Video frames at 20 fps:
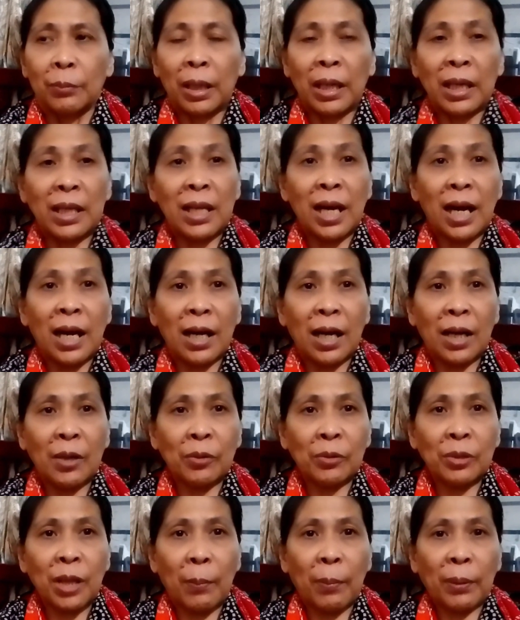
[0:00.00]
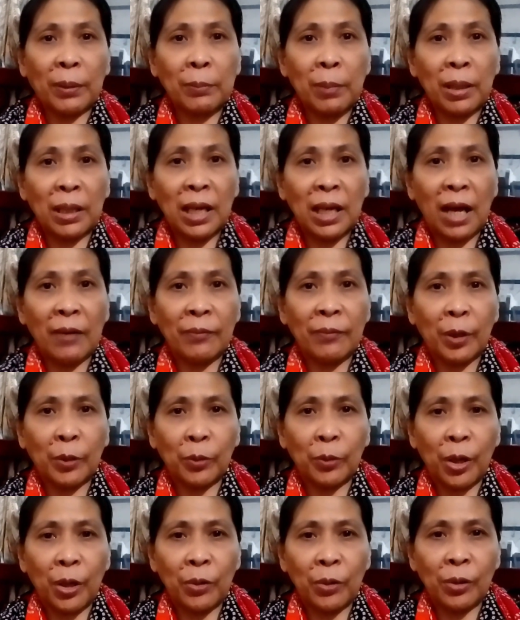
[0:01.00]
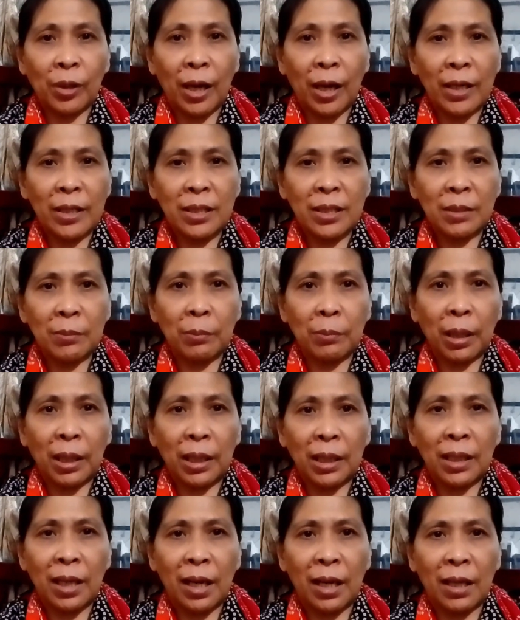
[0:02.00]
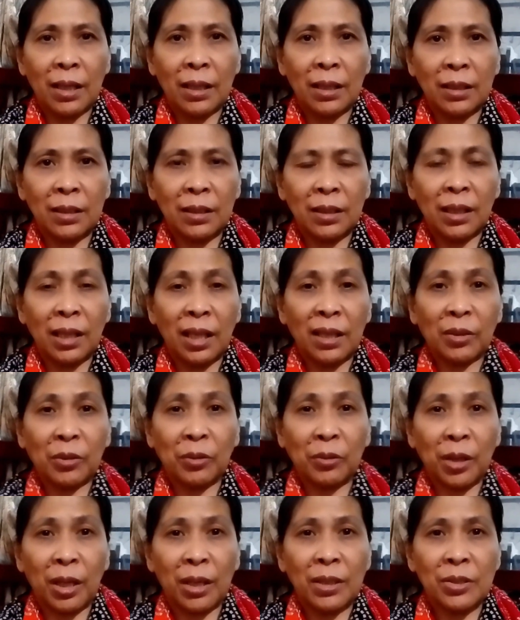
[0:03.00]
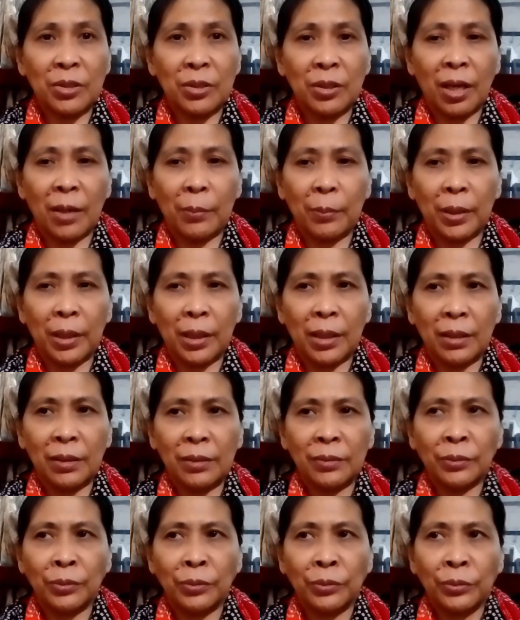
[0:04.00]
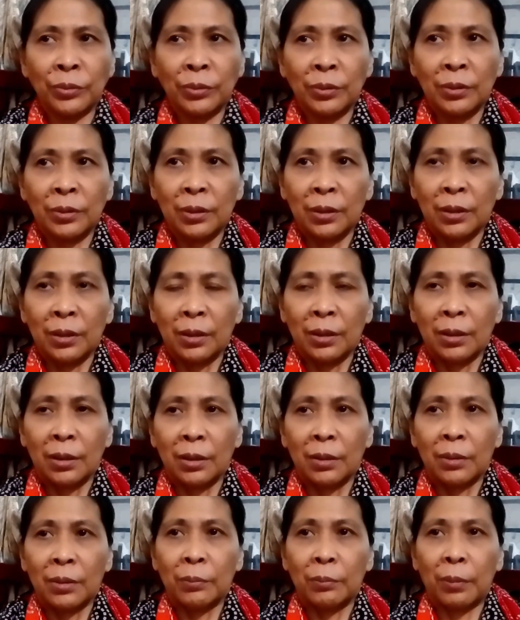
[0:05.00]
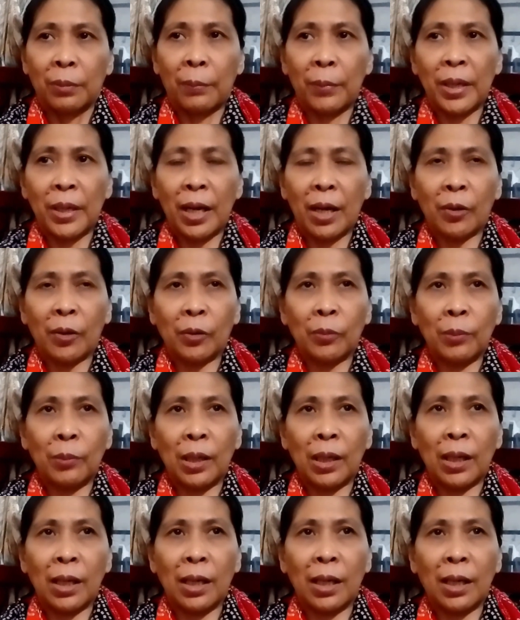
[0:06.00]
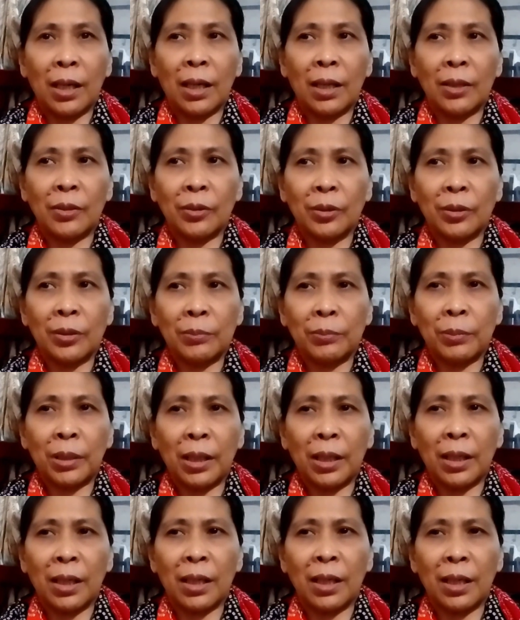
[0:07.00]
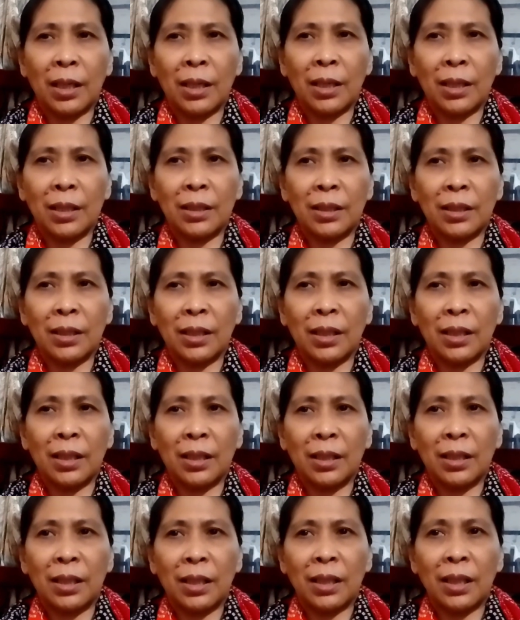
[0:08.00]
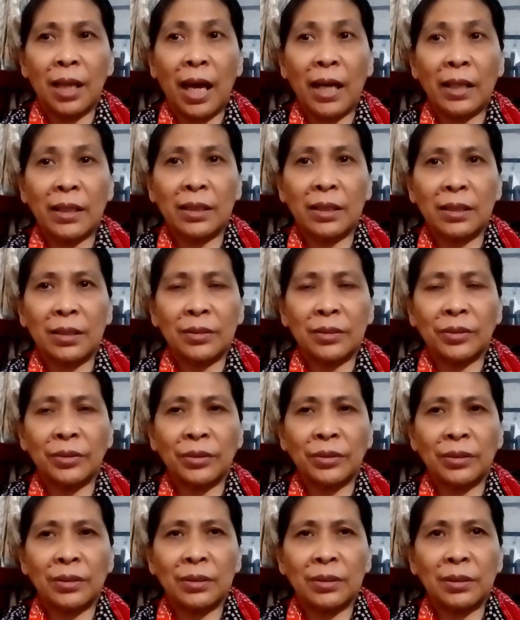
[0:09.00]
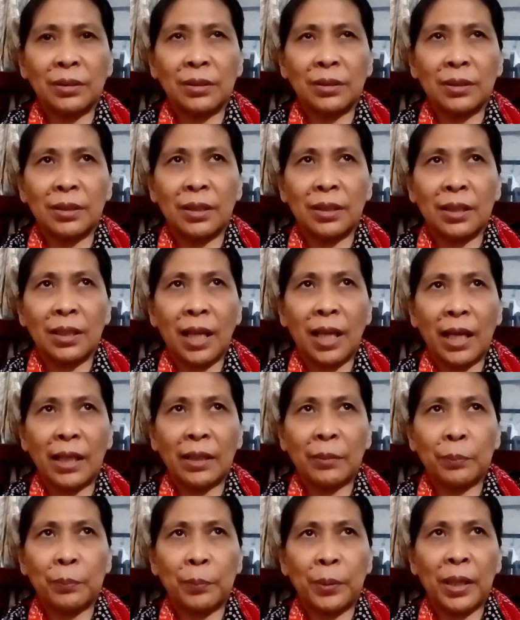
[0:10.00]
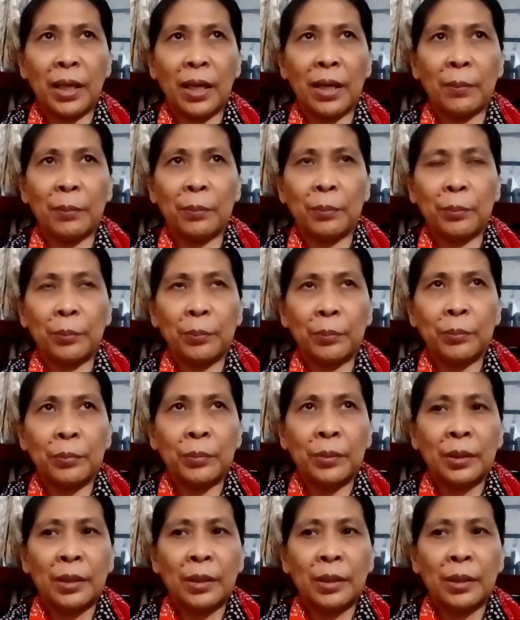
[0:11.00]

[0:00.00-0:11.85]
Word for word: mahina ang ano dapat mag live ako ngayon guys mahina ang net connection namin mamaya ako mga ano mga night night PM